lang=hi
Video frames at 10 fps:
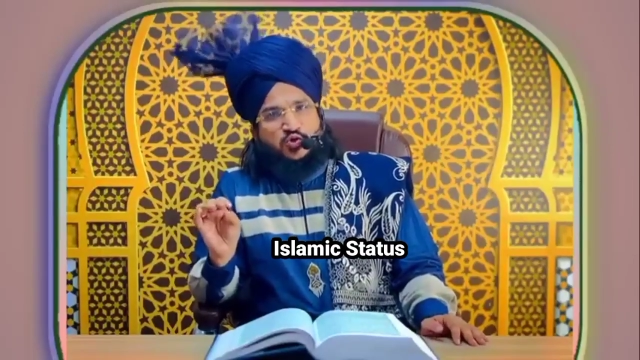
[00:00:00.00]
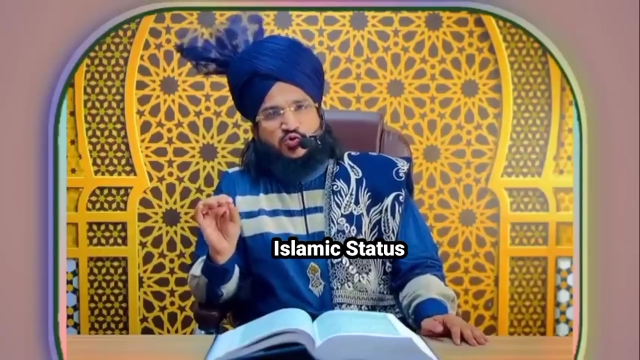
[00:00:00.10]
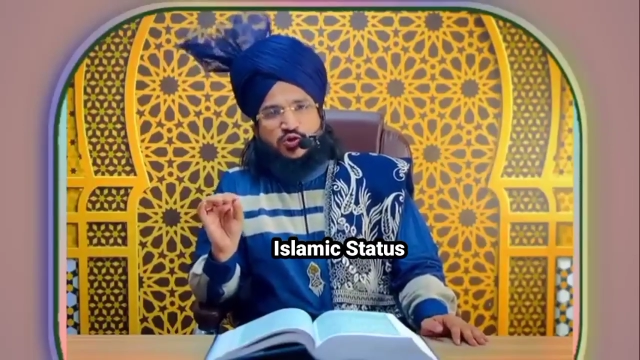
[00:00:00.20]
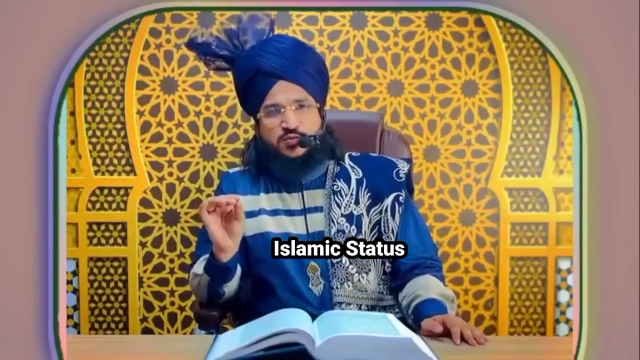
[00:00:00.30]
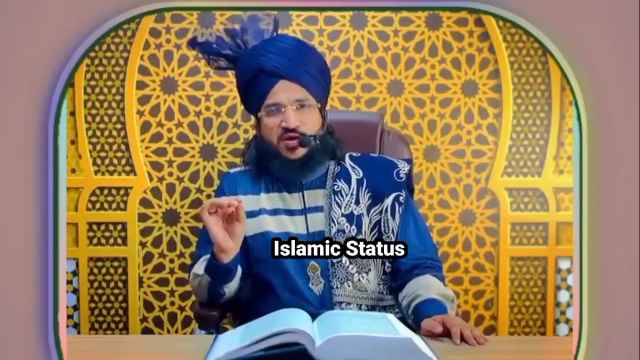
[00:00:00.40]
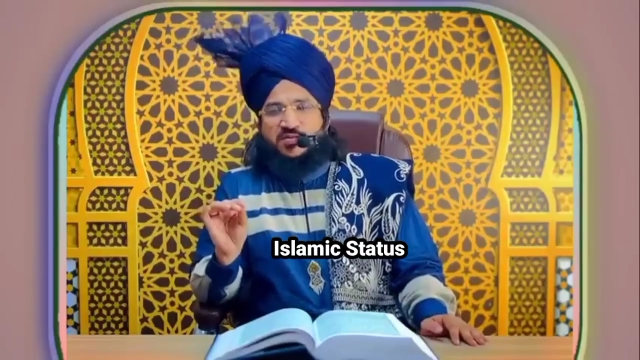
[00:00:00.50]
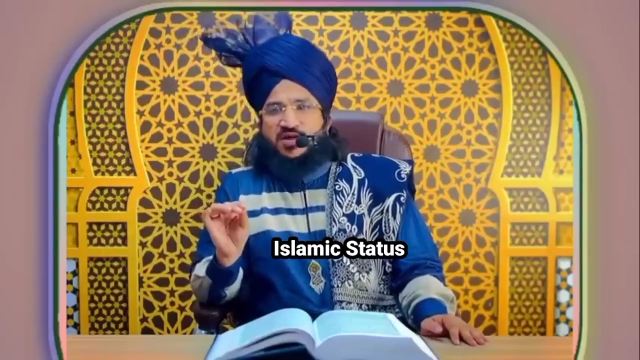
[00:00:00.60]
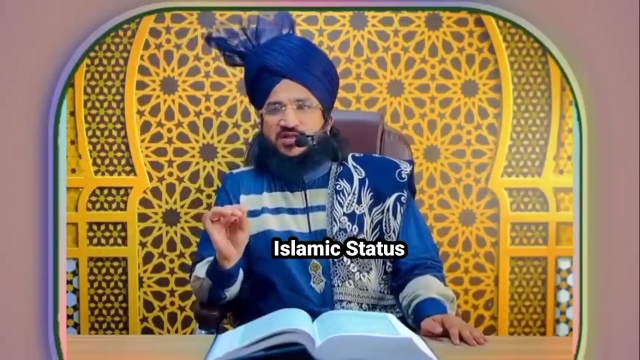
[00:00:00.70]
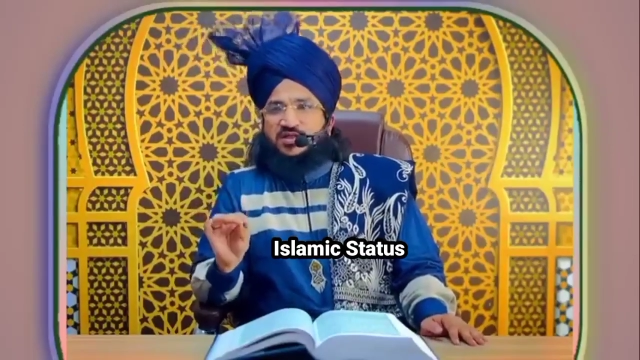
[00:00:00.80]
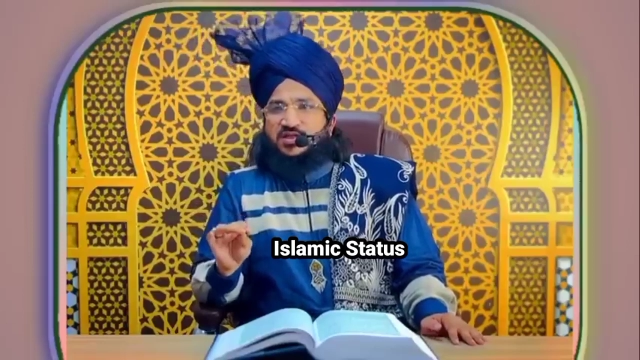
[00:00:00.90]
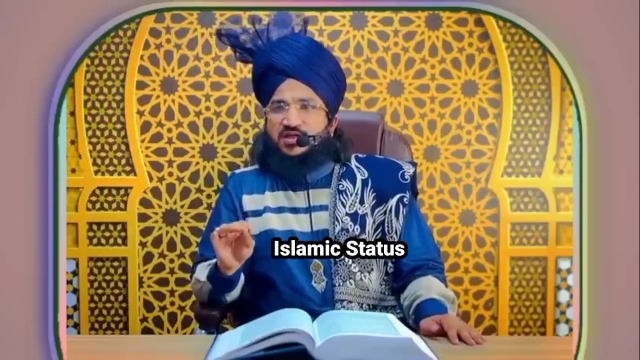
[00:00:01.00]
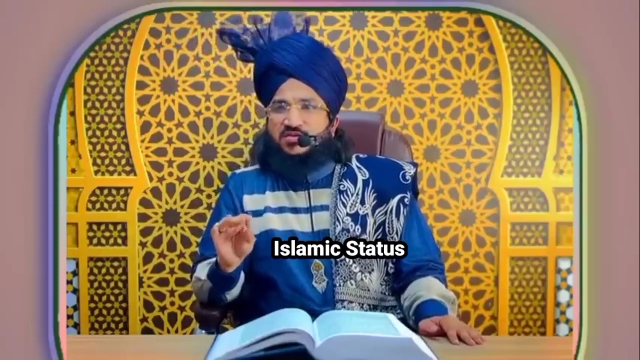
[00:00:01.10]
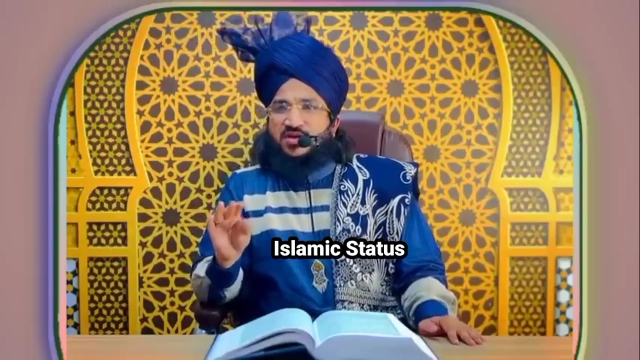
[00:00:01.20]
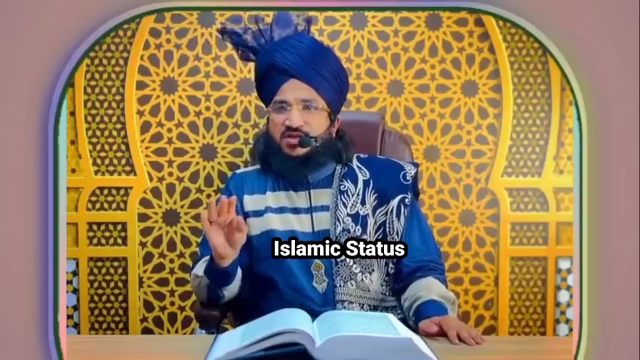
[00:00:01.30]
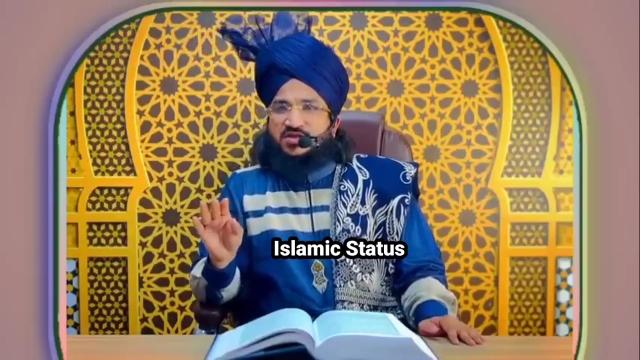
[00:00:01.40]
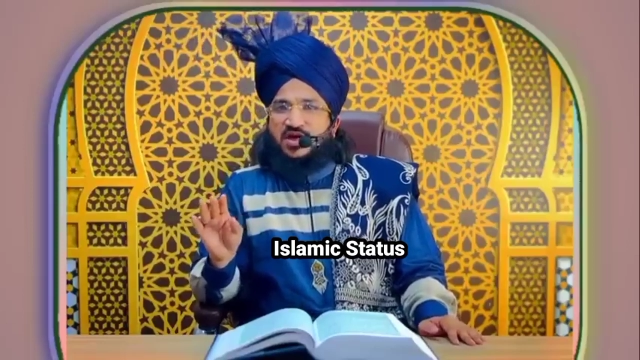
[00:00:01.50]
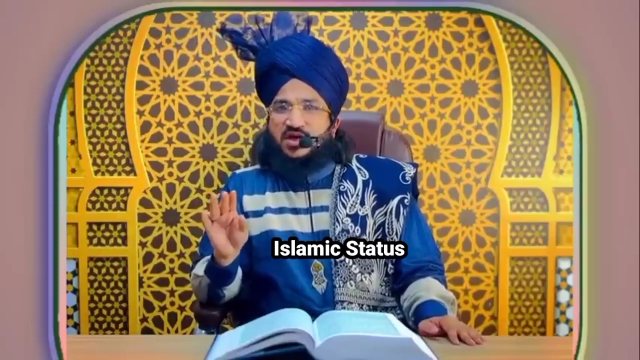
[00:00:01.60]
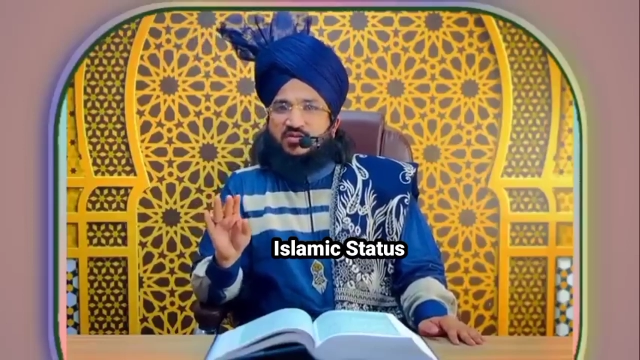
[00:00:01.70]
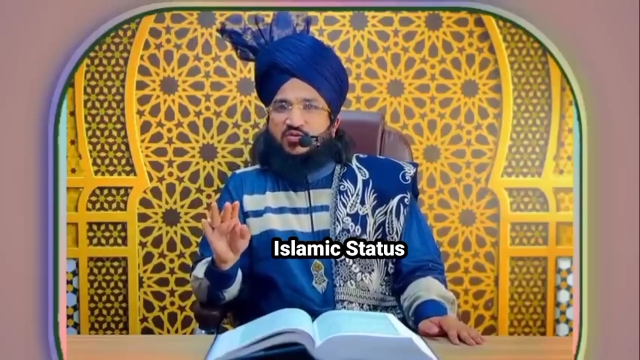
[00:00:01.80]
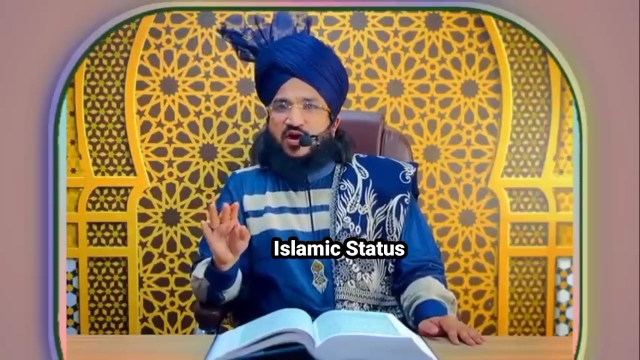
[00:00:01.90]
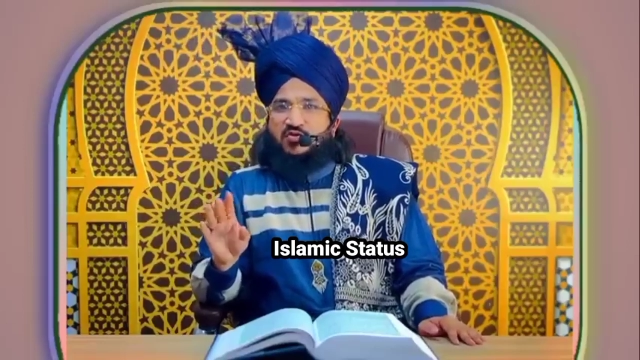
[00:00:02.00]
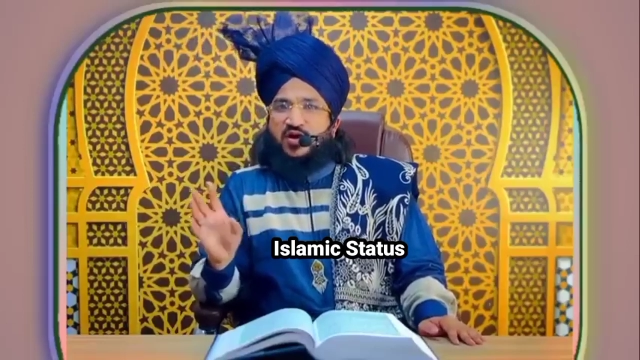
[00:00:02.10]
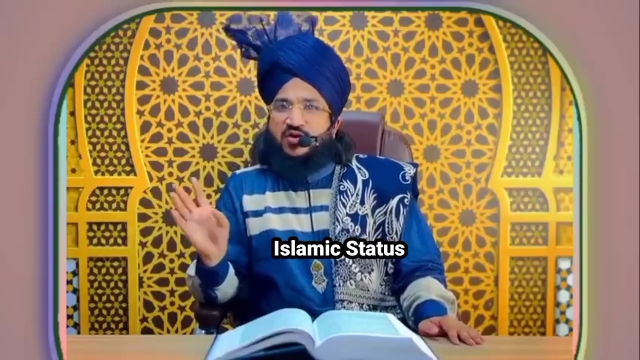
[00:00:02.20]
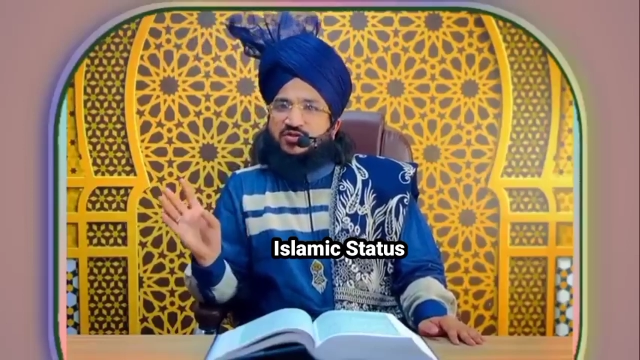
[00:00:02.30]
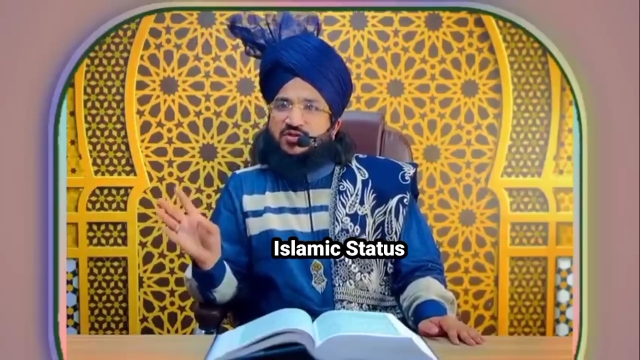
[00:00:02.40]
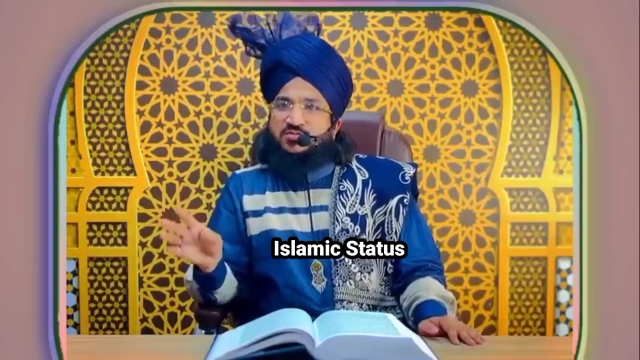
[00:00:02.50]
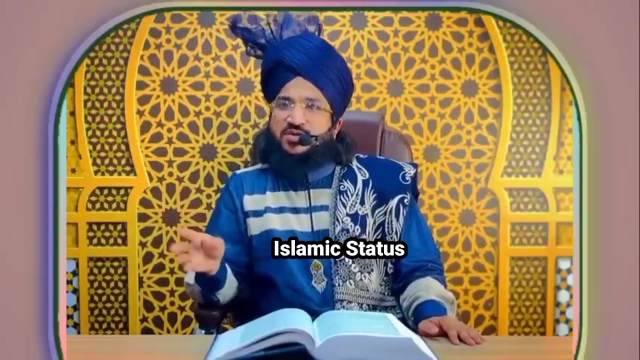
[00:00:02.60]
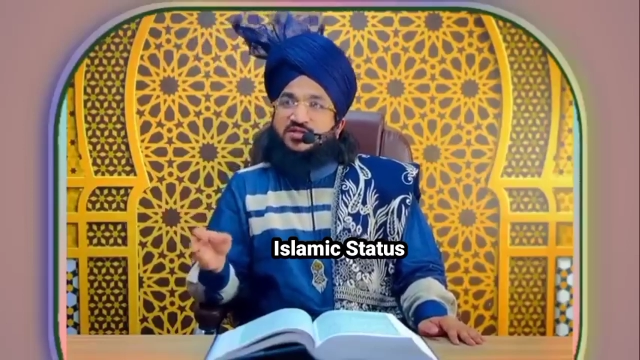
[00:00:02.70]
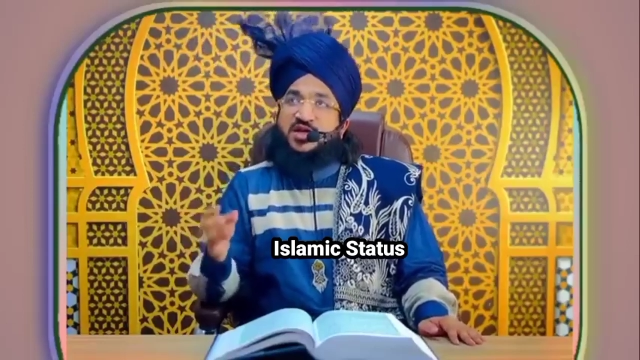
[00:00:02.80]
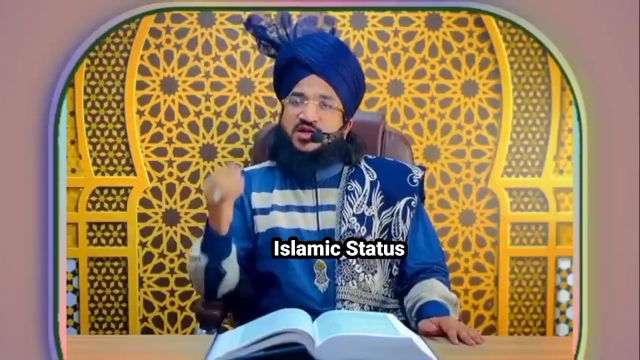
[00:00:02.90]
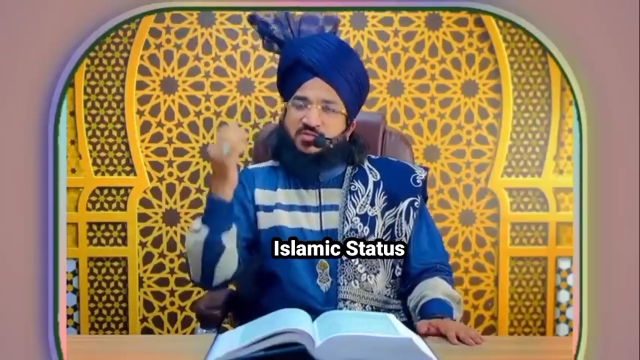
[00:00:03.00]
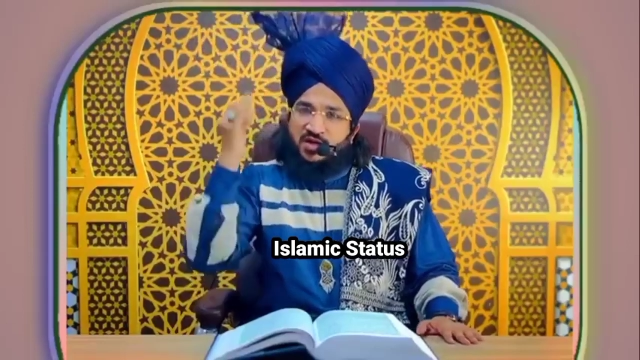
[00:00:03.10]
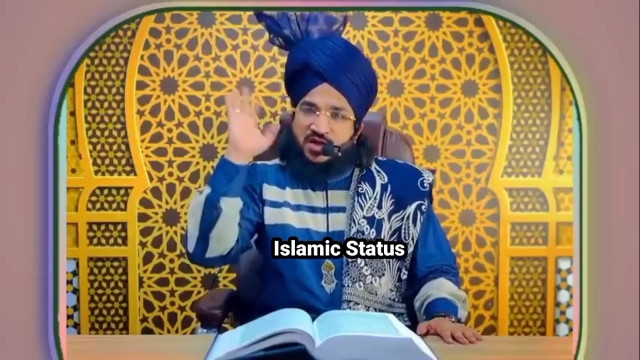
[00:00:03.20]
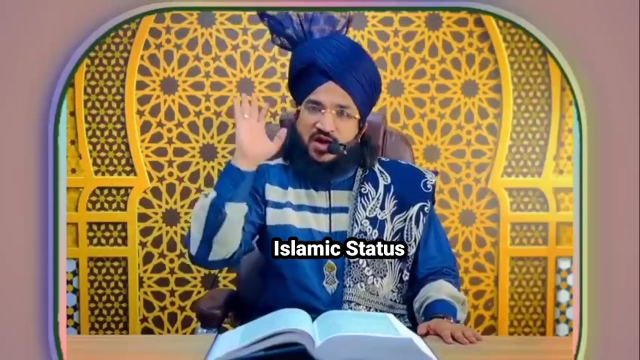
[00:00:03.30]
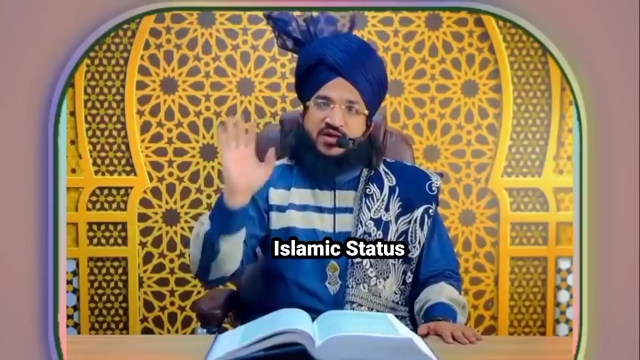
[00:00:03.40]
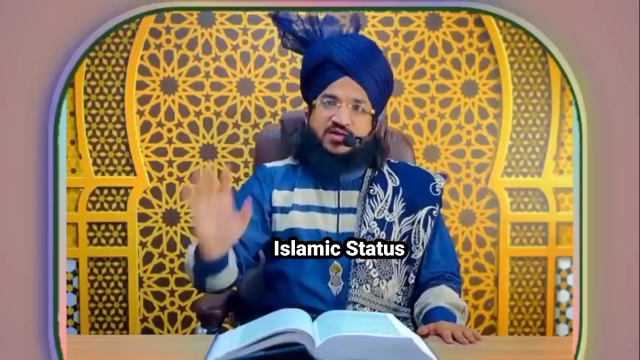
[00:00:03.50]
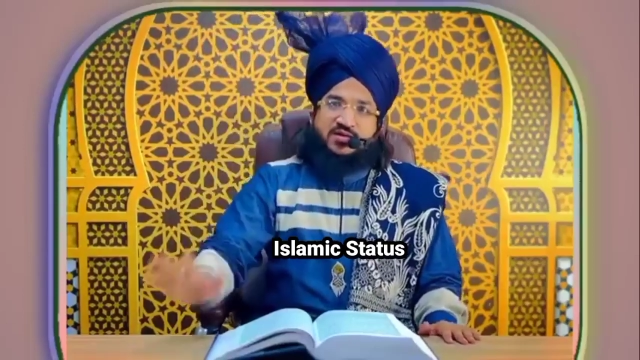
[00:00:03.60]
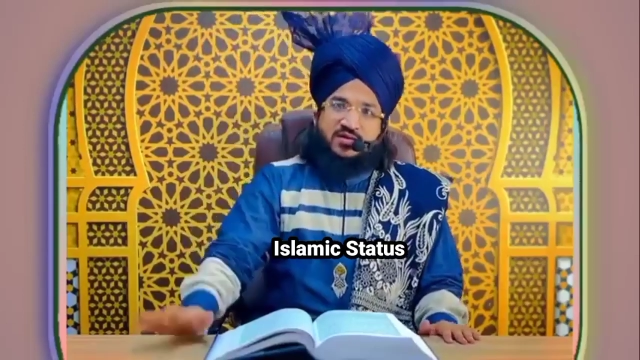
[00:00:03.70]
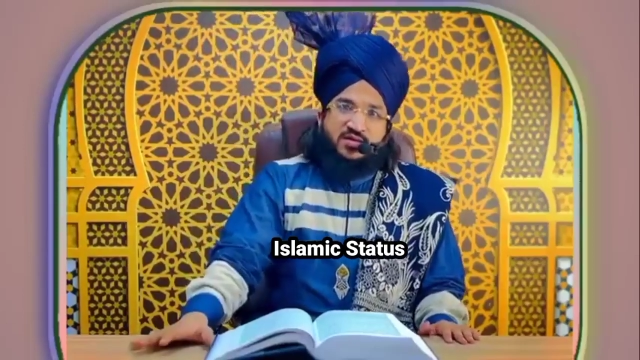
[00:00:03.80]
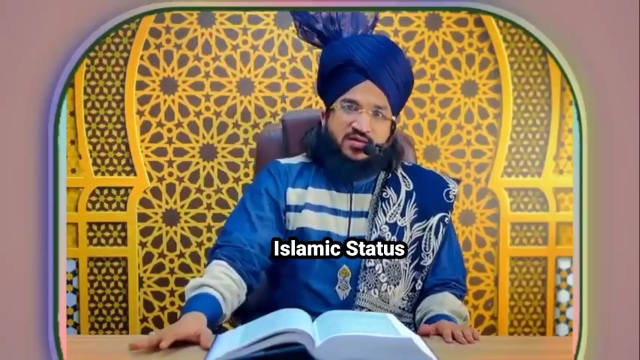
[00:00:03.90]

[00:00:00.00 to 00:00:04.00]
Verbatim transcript: जो कुछ भी हमारी ज़िंदगी में अच्छा या बुरा हो रहा है वह सब मिन जान बिल्ला है